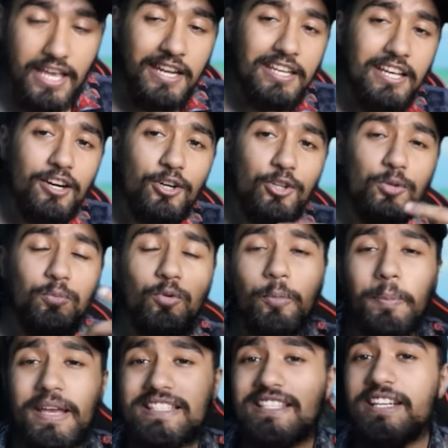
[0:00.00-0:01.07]
यानी कि अगर तुम
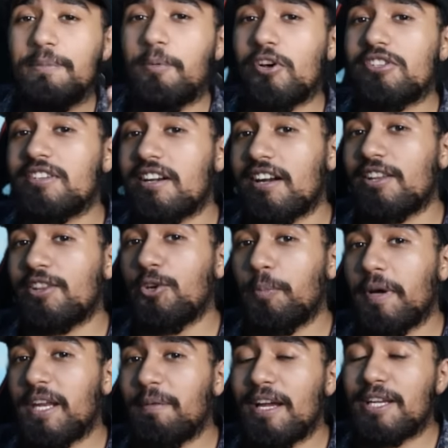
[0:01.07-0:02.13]
लोग पैसे डिपॉजिट करते हो
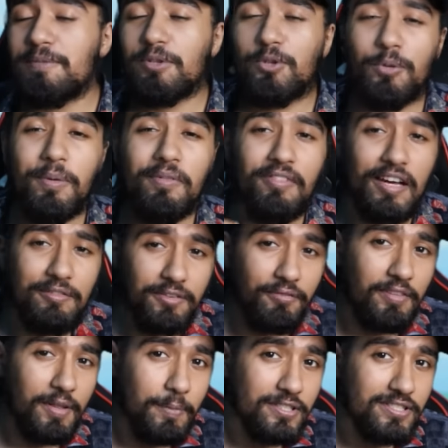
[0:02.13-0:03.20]
परी मैच में तो तुम्हें
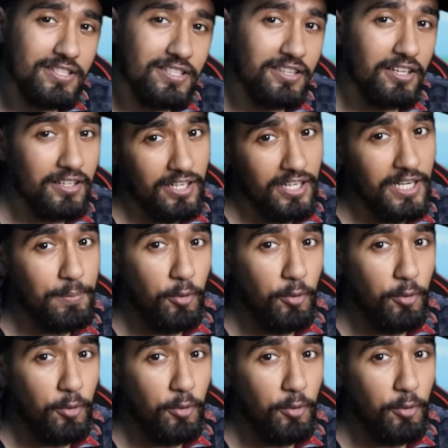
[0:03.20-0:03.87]
150 तक का